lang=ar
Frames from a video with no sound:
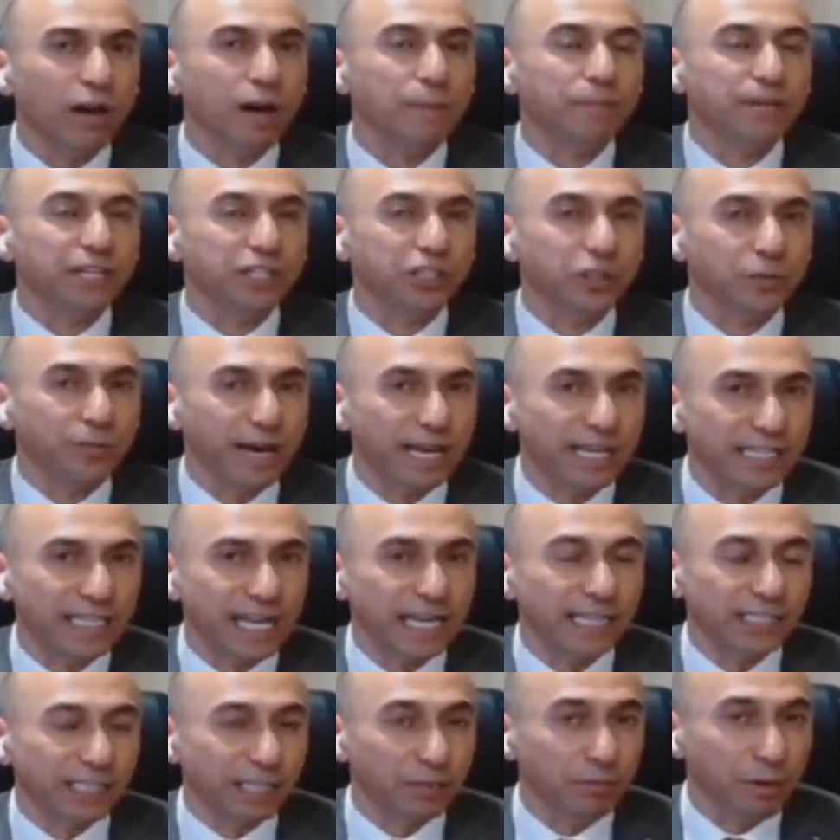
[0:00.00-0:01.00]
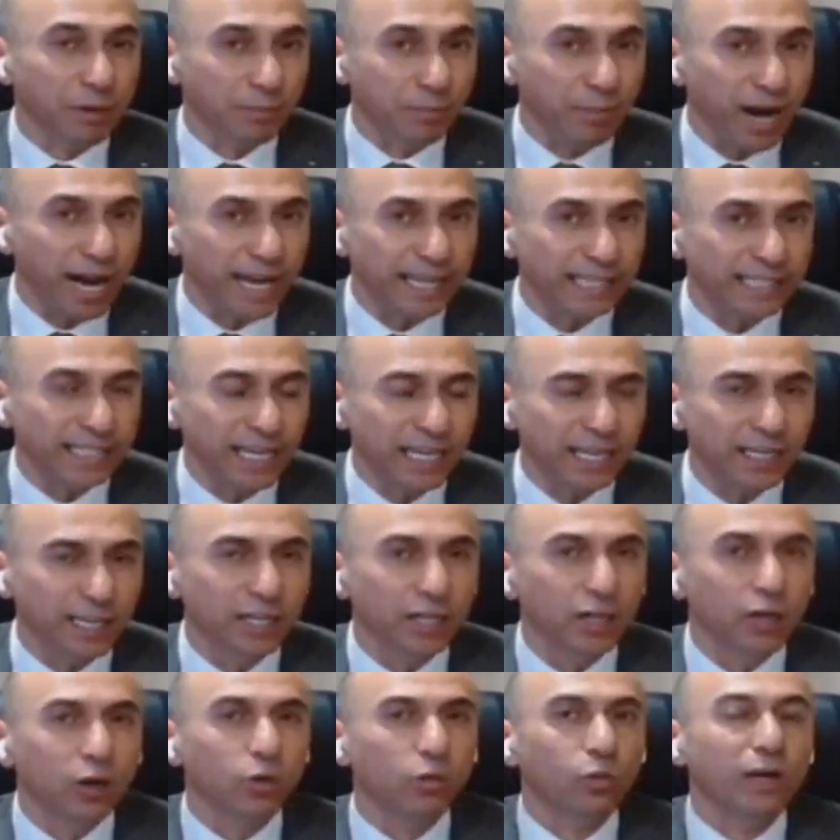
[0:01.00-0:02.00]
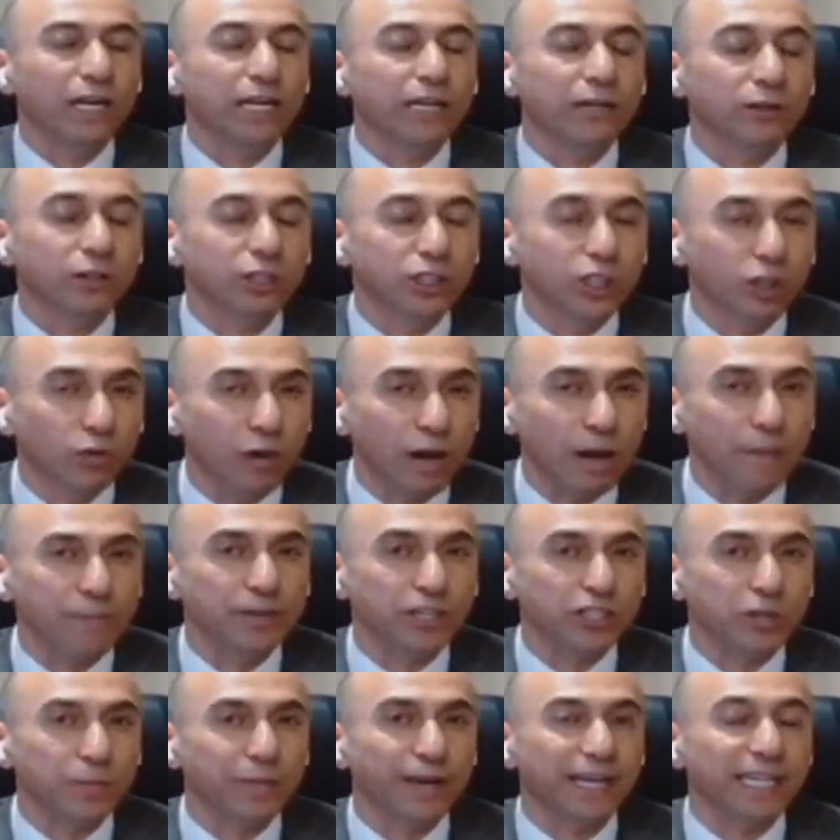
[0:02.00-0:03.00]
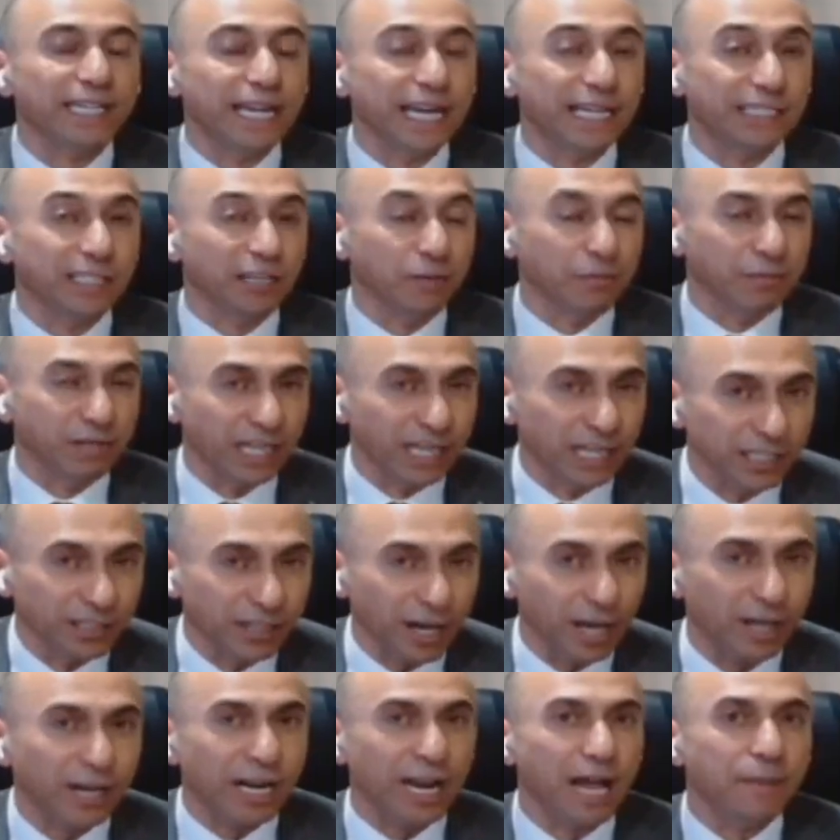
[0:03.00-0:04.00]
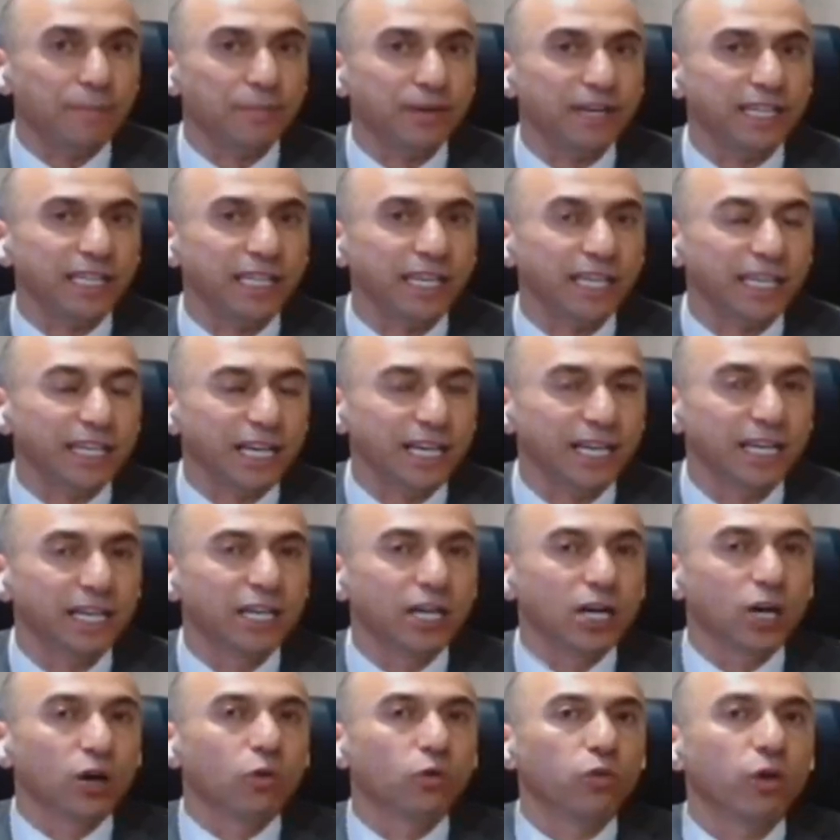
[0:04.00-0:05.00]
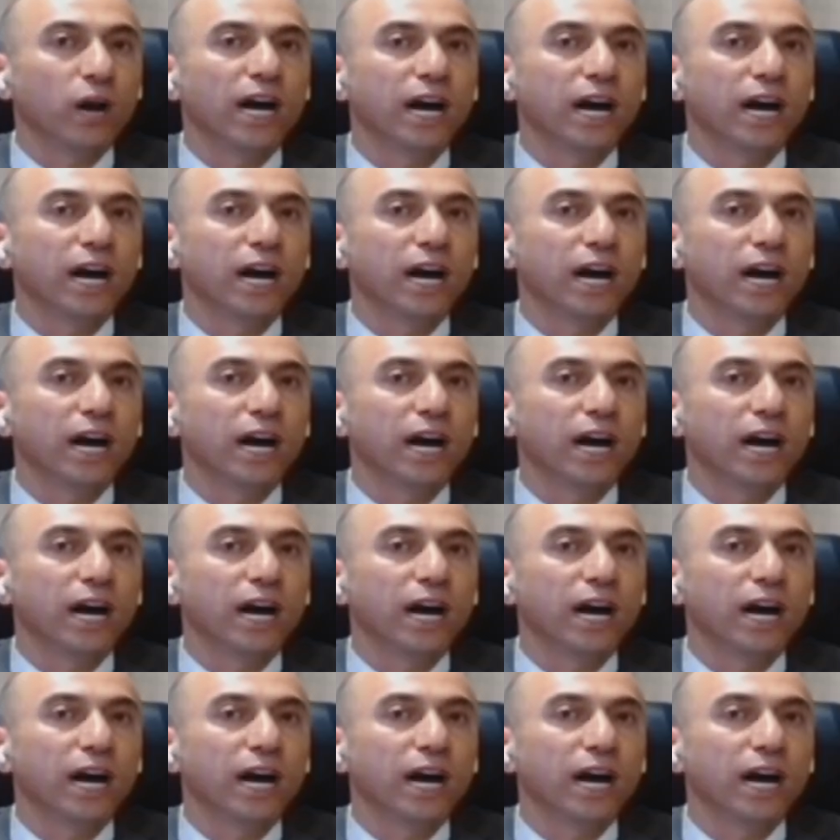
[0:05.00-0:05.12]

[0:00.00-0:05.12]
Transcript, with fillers: الجواب يجب أن يأتي من بايدن والجواب يجب أن يأتي من الإدارة الأمريكية